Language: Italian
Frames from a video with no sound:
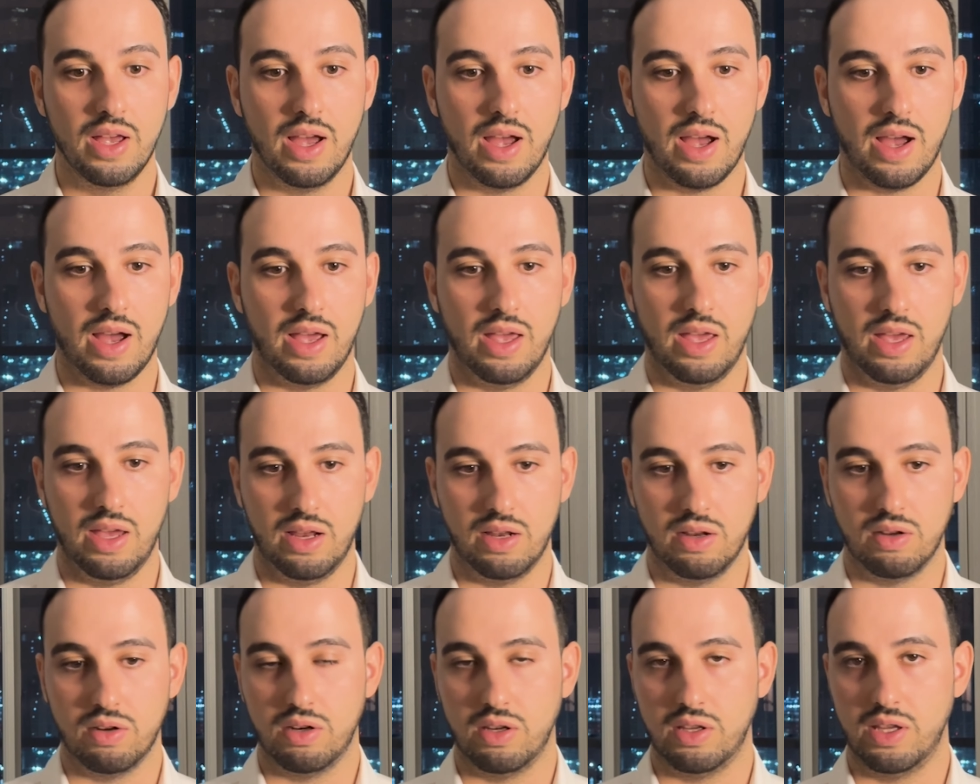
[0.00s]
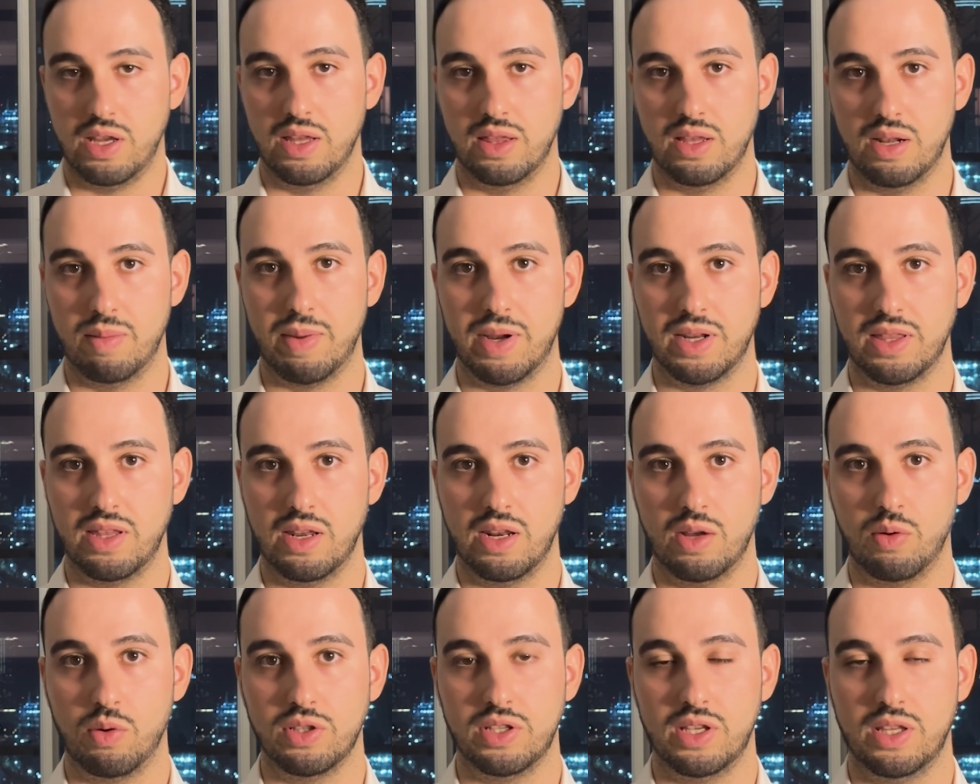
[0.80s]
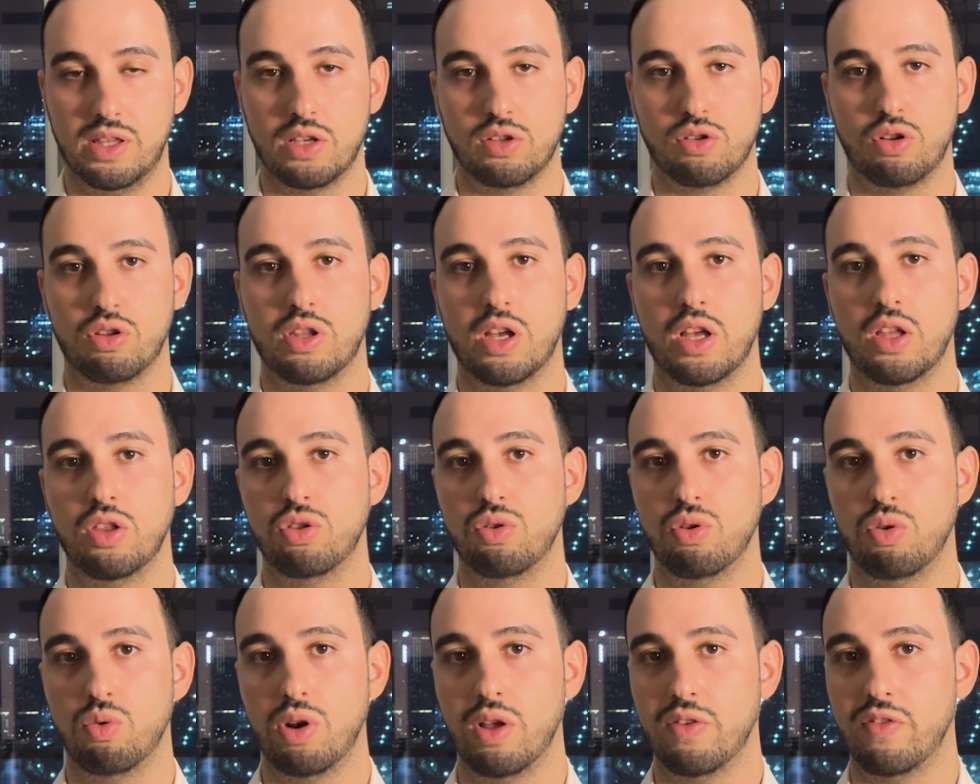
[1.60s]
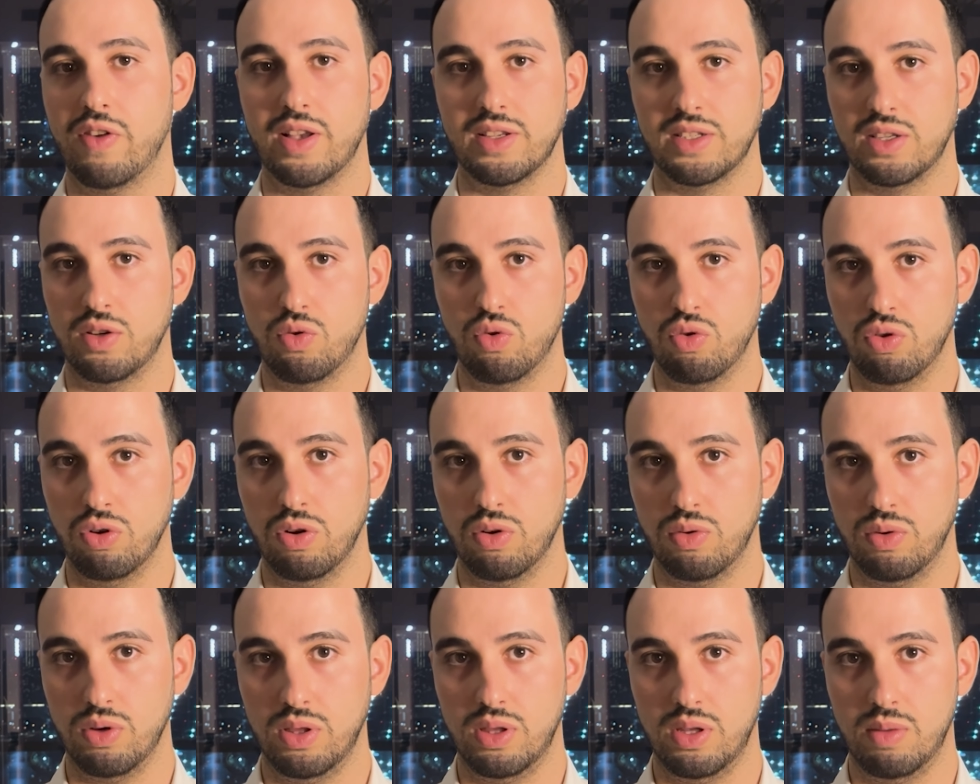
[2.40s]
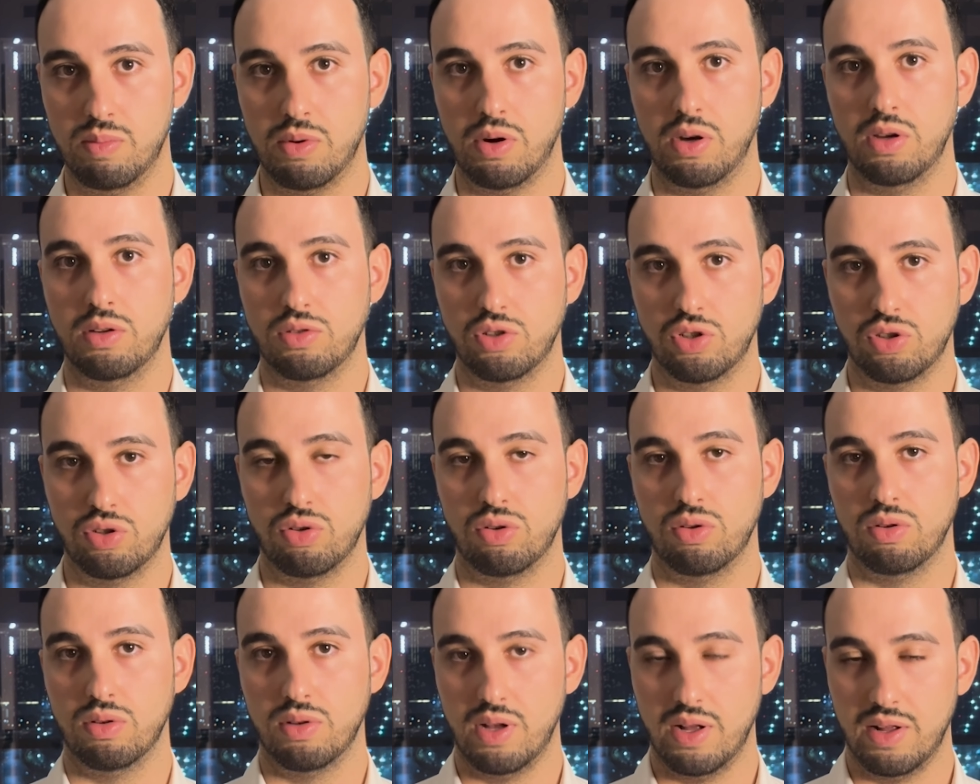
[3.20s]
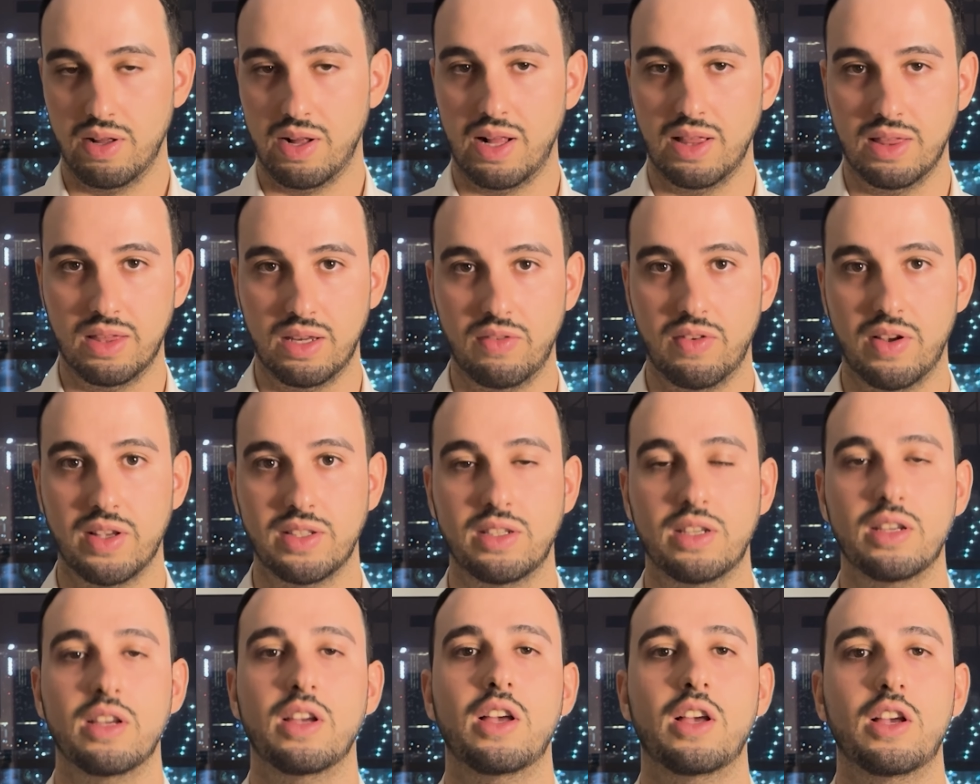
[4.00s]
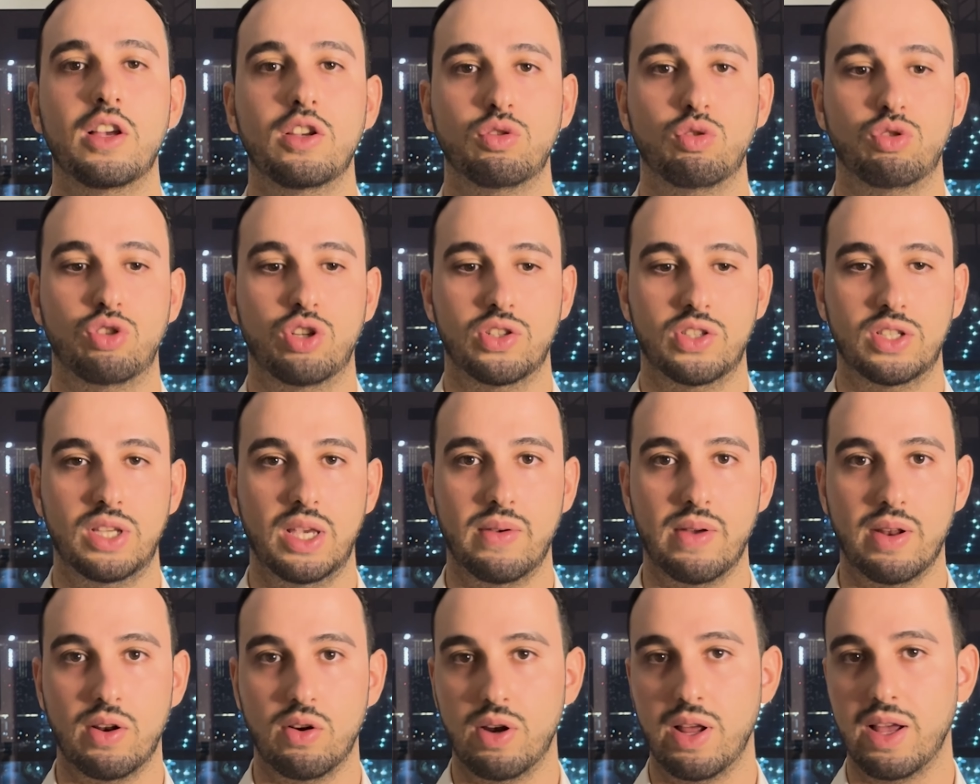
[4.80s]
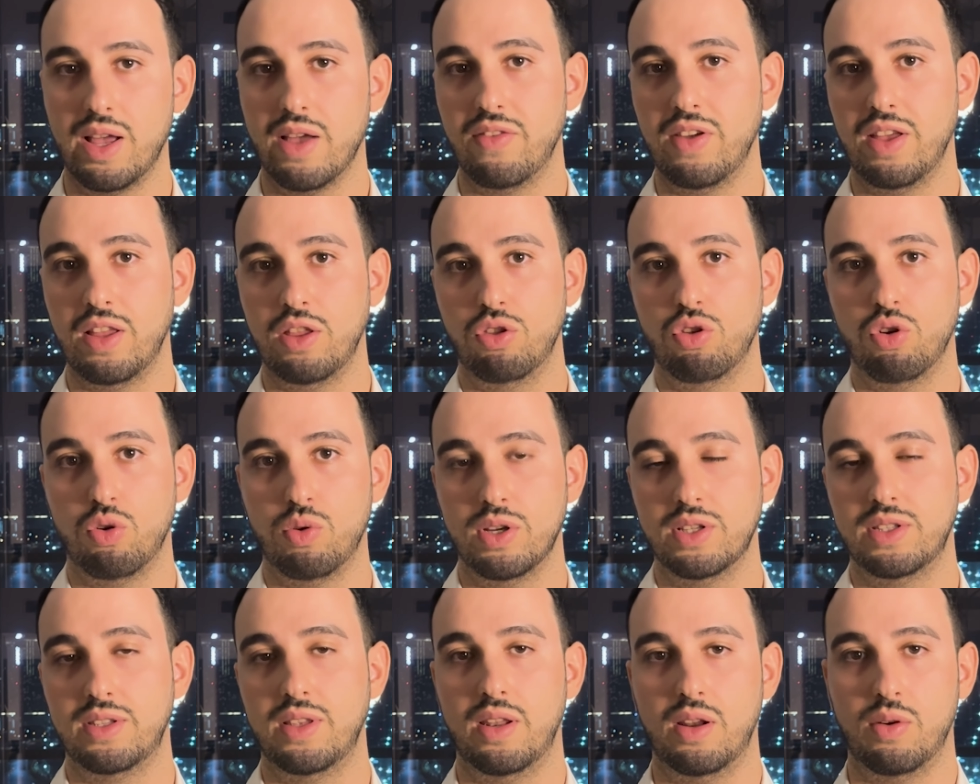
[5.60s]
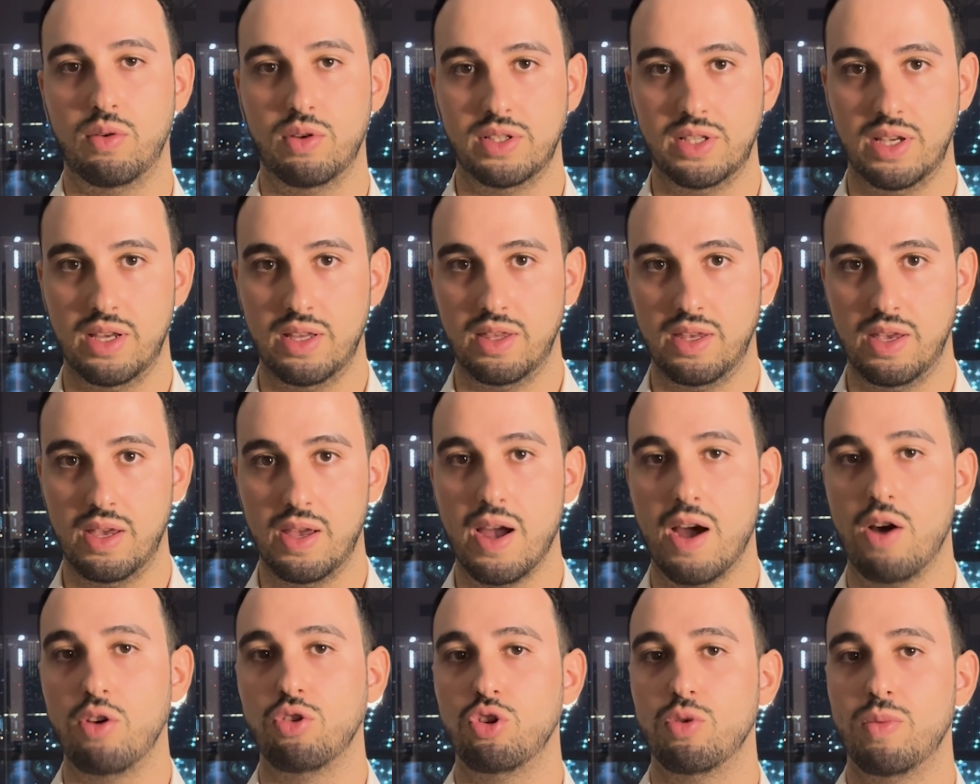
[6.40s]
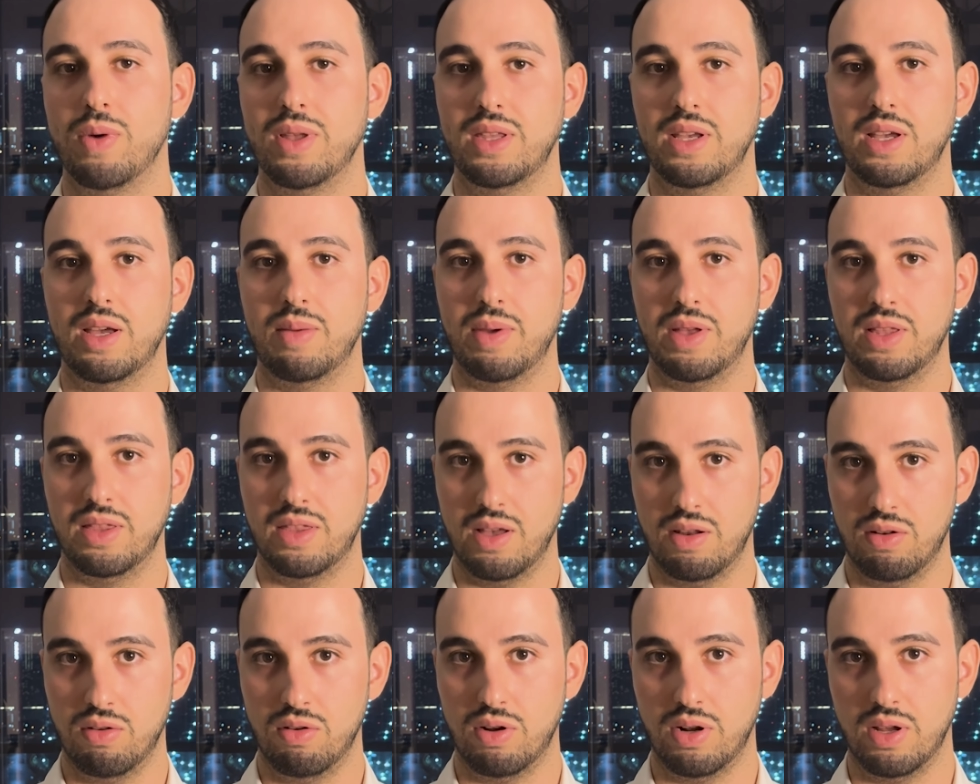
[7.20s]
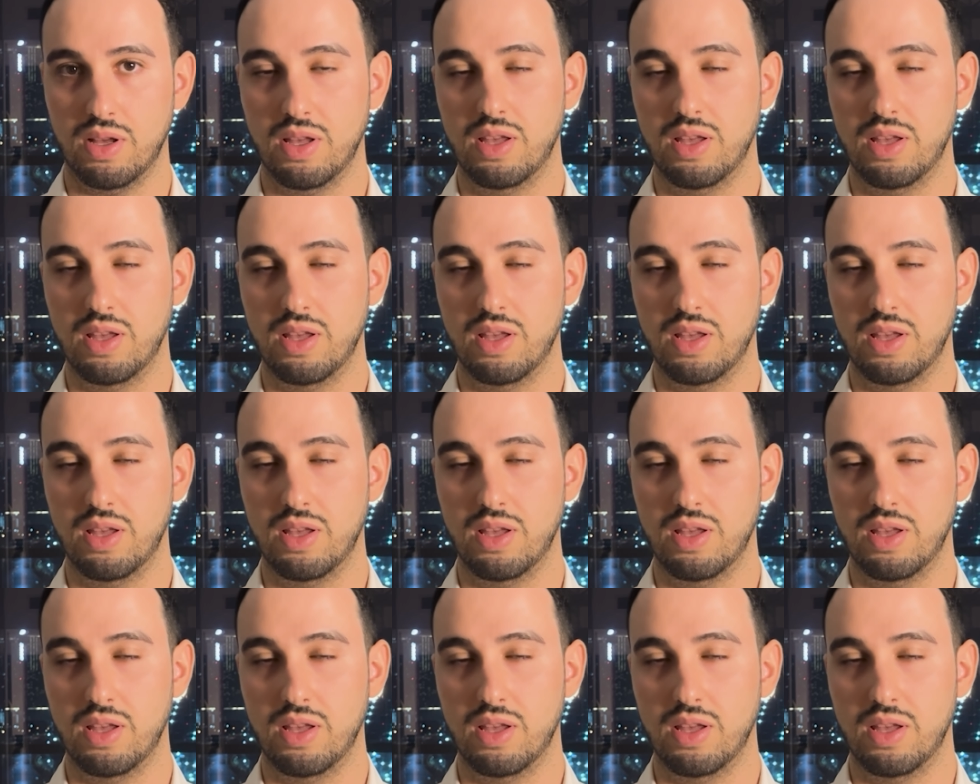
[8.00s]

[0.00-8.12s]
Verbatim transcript: Ah, e chiaramente la parte di requisiti è soltanto una fase 1, quindi poi ci sono altre fasi successive. Non è che avendo questi requisiti automaticamente allora